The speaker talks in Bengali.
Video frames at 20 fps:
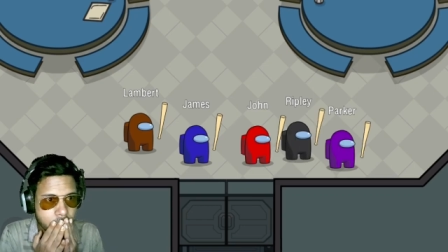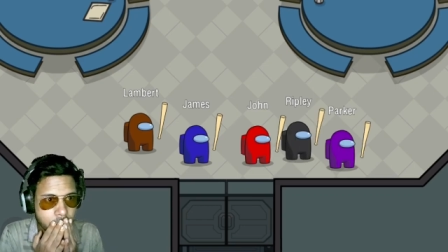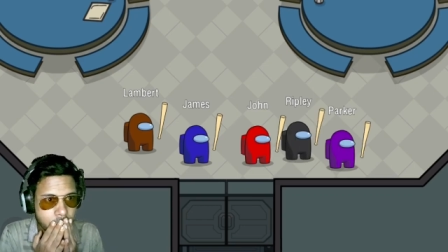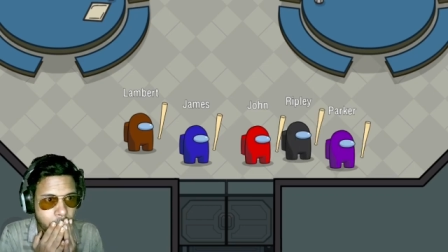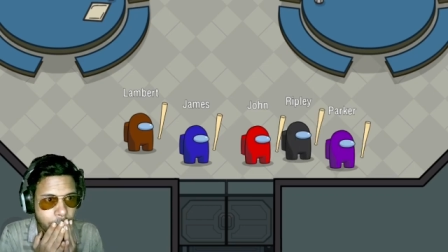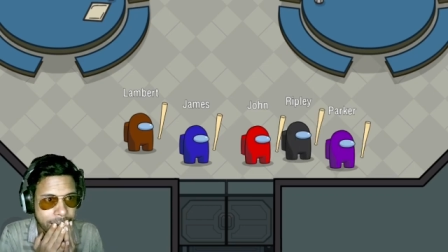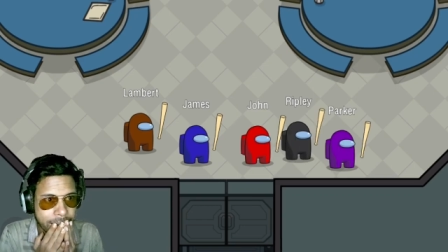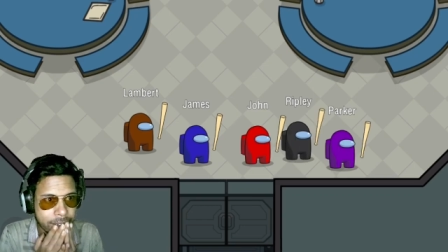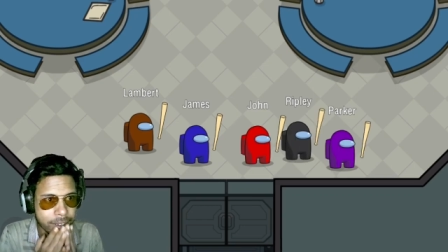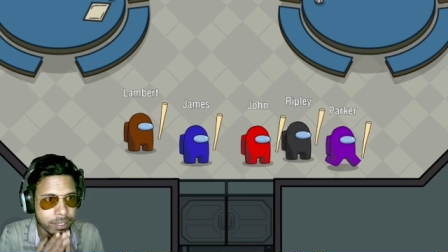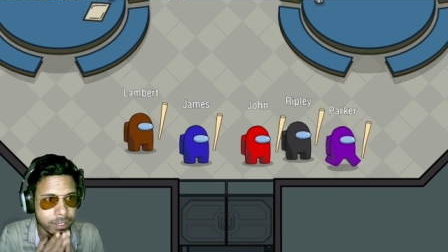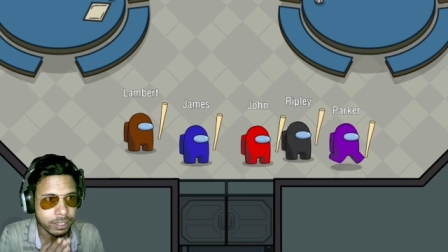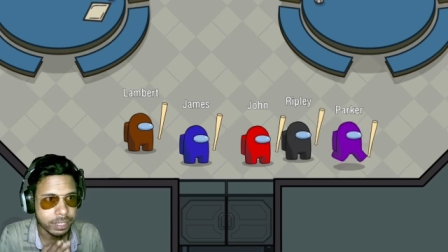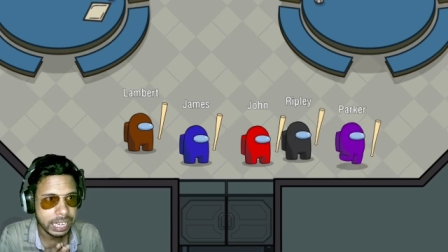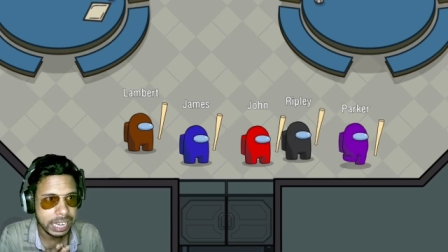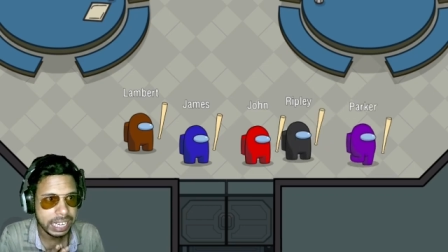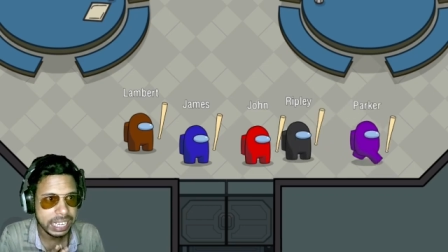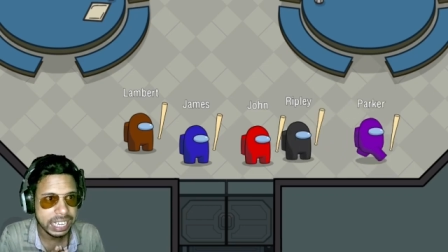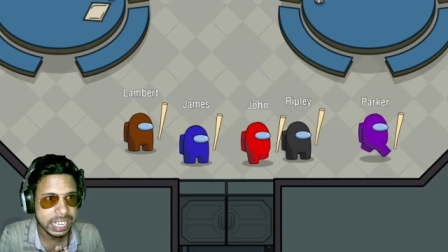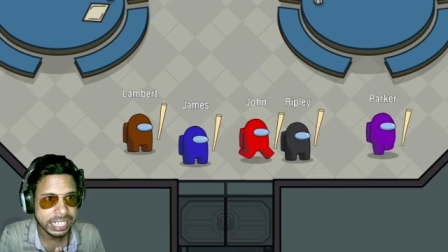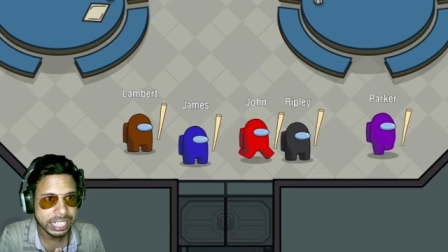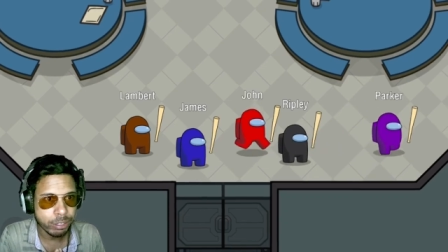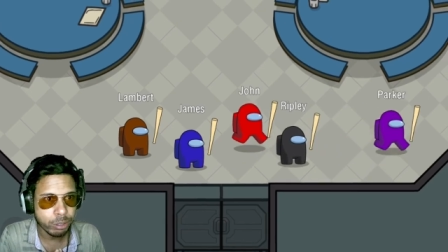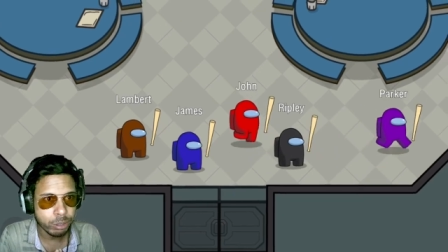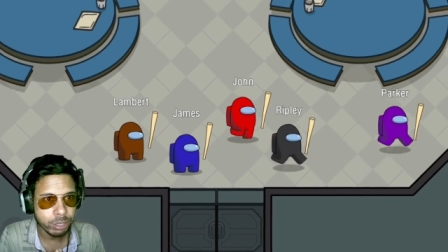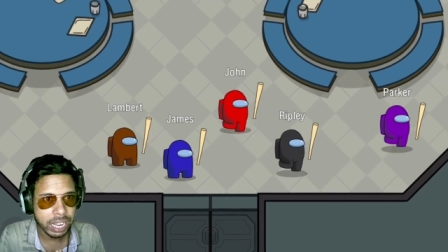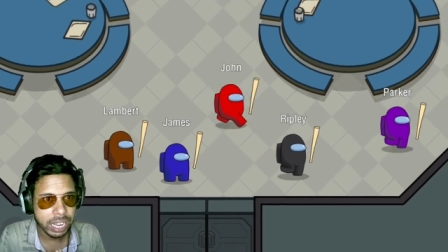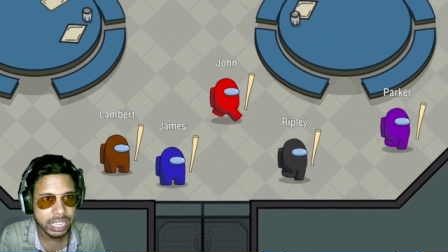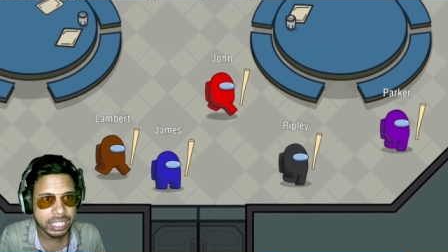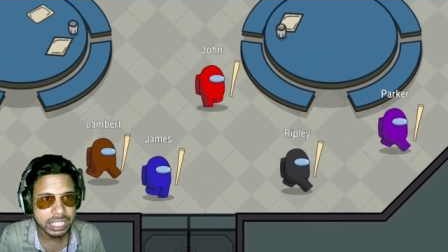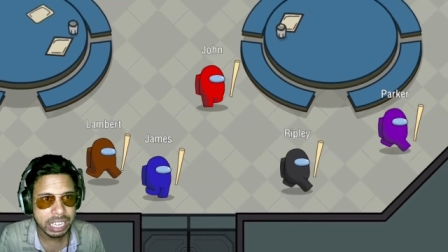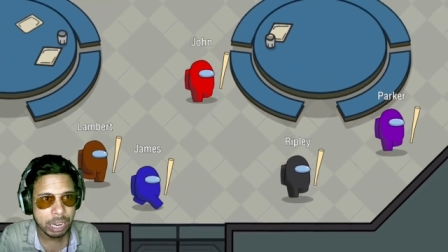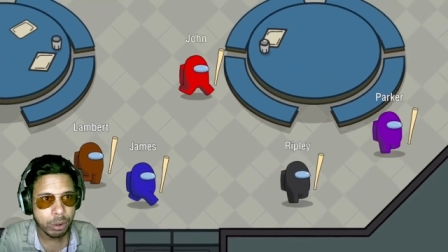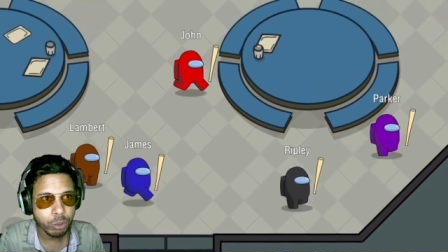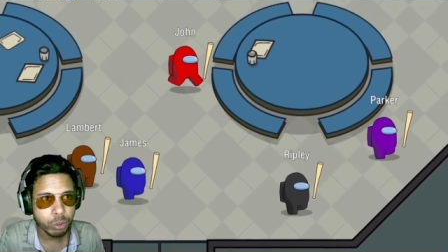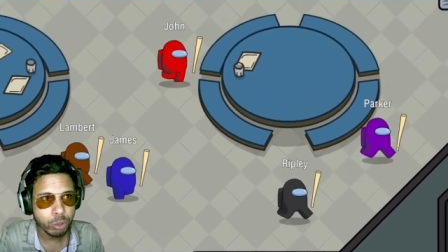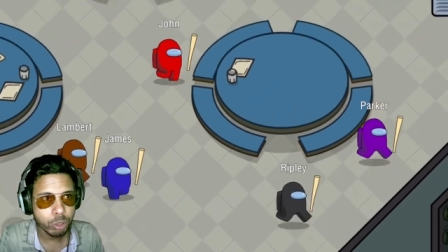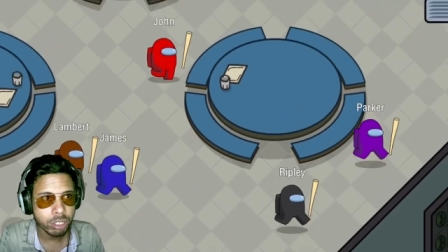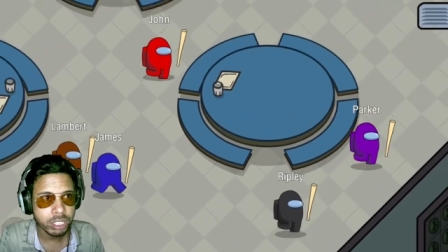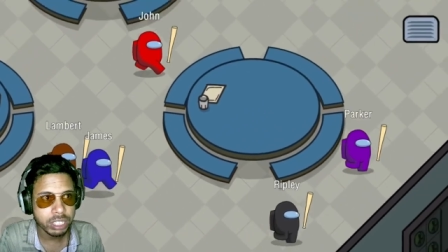ও মাই গড এলিয়ানটা কোথায় সাউন্ড
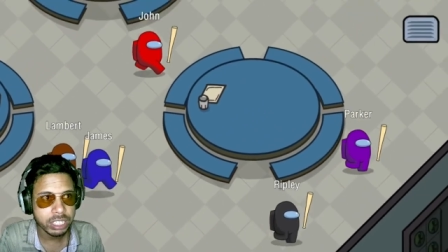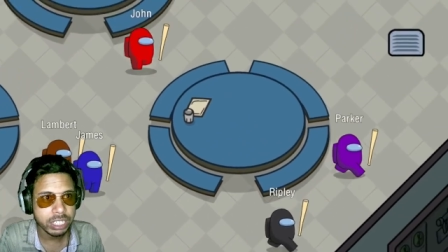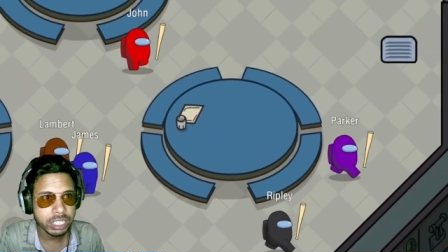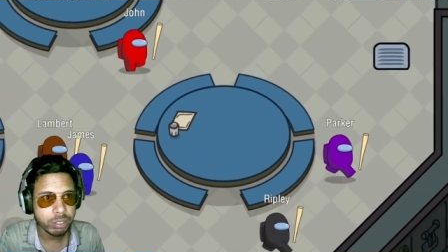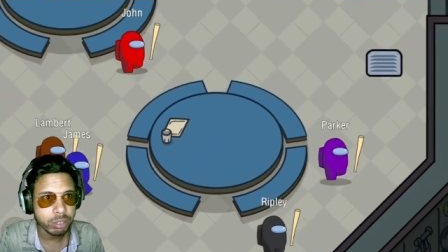করতেছে